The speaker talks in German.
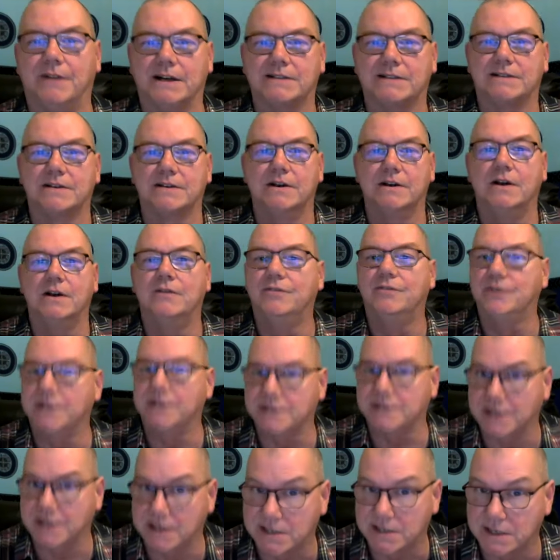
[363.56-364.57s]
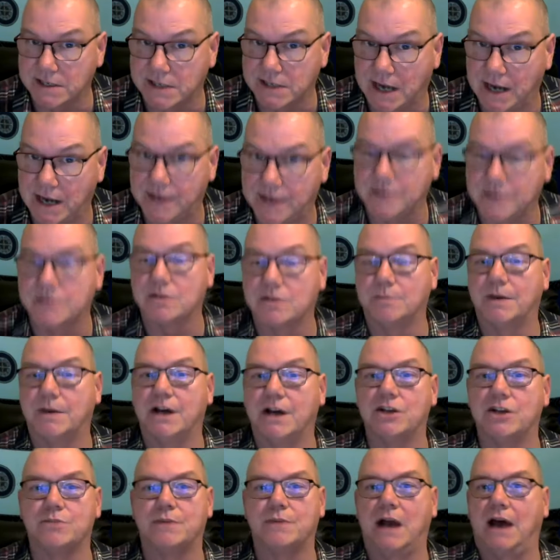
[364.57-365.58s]
was für die 16 Seiten zum
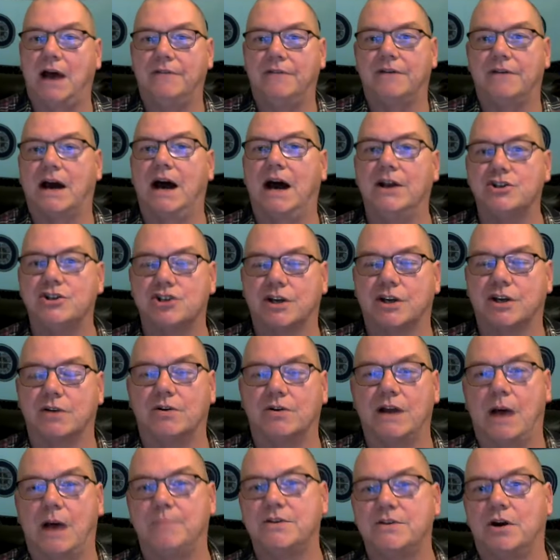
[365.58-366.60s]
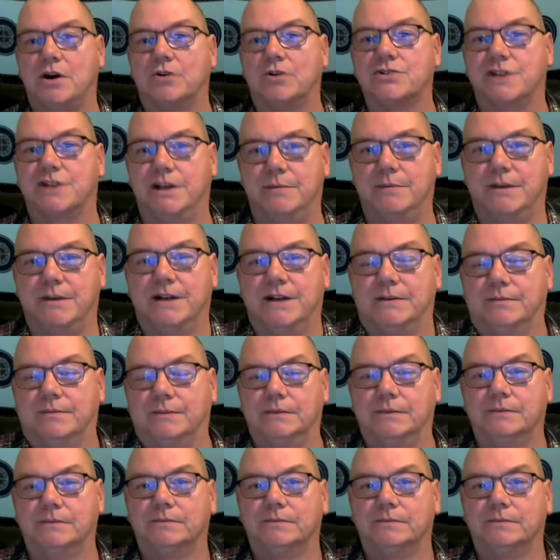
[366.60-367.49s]
Beispiel einfach einschicken oder habt ihr auch Themen?